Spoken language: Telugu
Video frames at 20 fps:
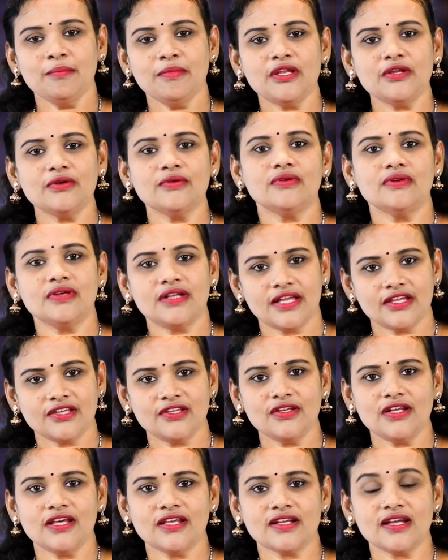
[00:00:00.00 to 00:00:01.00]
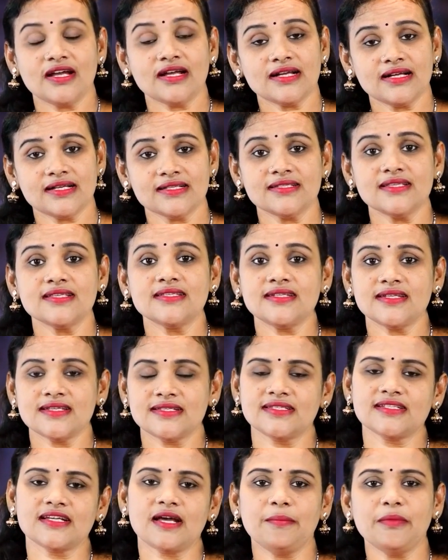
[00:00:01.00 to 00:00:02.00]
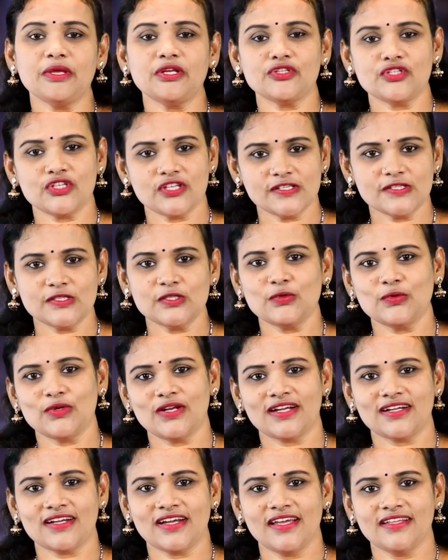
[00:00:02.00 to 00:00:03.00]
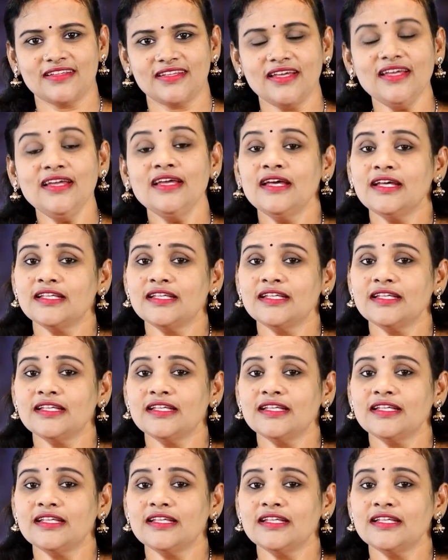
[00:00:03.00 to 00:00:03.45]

మీరు రెగ్యులర్గా కన్సిస్టెన్సీగా మీరు చేస్తూ ఉన్నట్లయితే